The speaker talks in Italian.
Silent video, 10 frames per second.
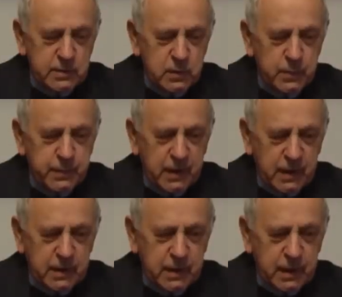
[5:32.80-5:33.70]
sono
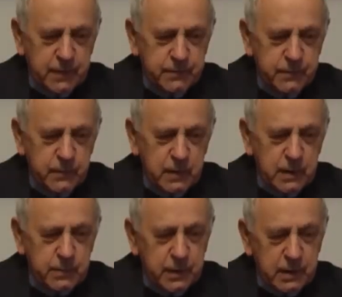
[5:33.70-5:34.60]
parecchie,
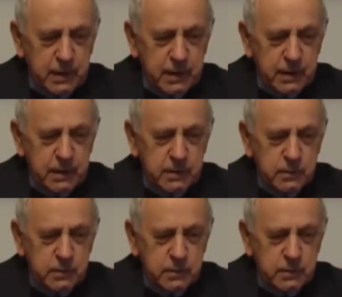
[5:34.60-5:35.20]
perché